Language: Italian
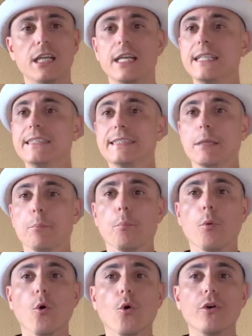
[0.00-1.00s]
Se
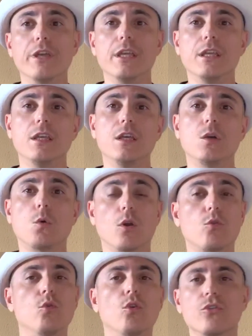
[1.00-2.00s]
poi
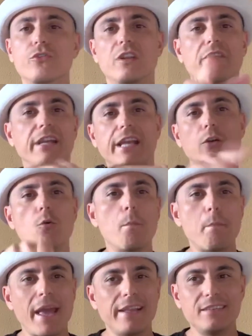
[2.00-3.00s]
qualcuno lo scrive nei
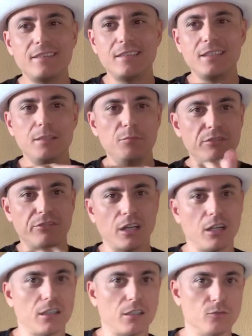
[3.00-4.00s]
commenti mi
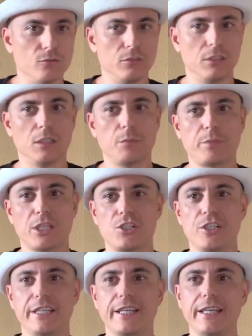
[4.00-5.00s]
fa un
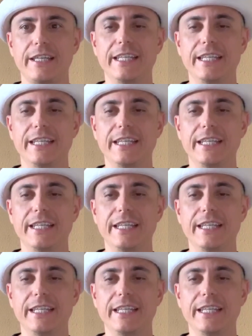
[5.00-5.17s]
piacere.